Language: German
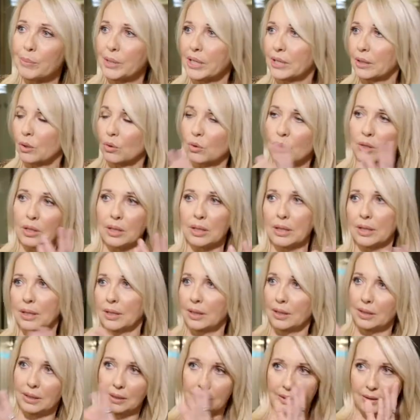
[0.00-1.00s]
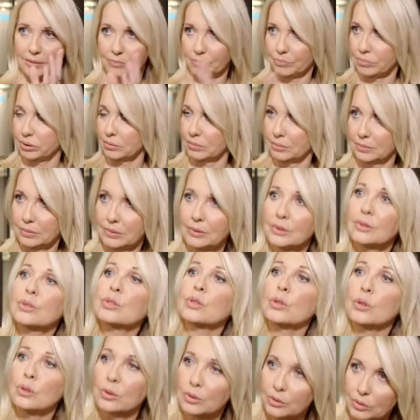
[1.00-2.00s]
ich trockene so.
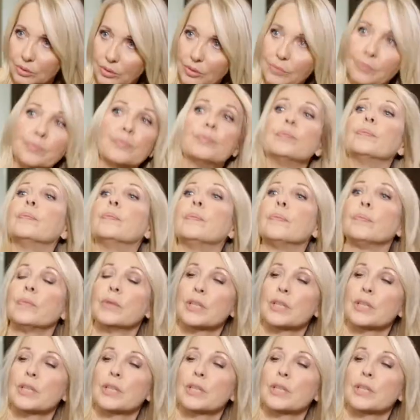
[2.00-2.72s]
Null, mhm. überhaupt